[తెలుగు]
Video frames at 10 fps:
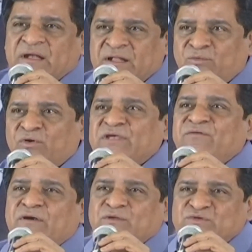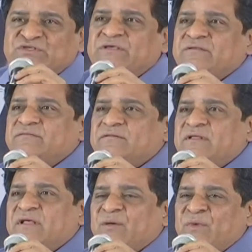నన్ను ఒక ఈవెంట్లో చూసి
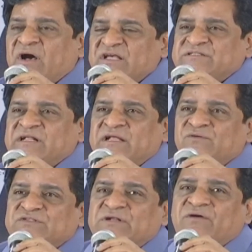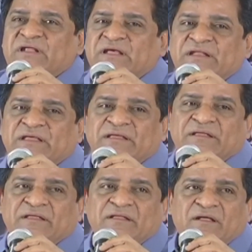మేము ఆస్ట్రేలియా వస్తున్నాం అనగానే
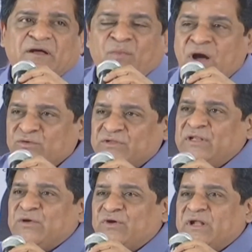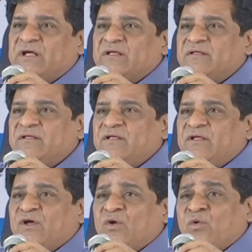మాకు తెలియకుండా
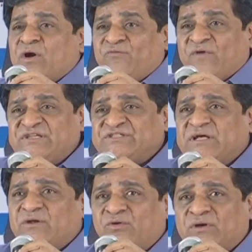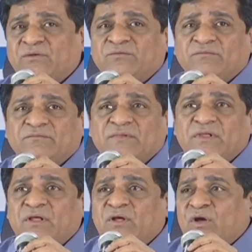ఒక ఫైవ్ స్టార్ హోటల్
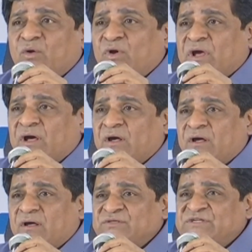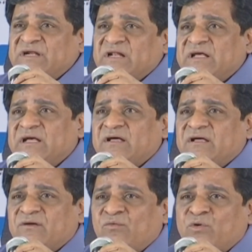ఒక జనరల్గా
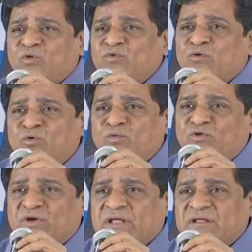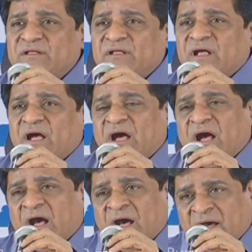ఒక రూమ్ రెండు రూములు ఉంటాయి
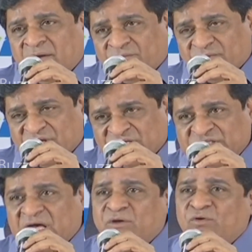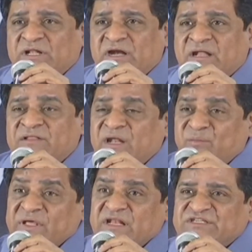ఆ స్టార్ హోటల్ అంట దాని
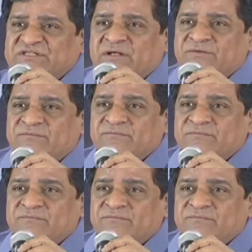పేరే స్టార్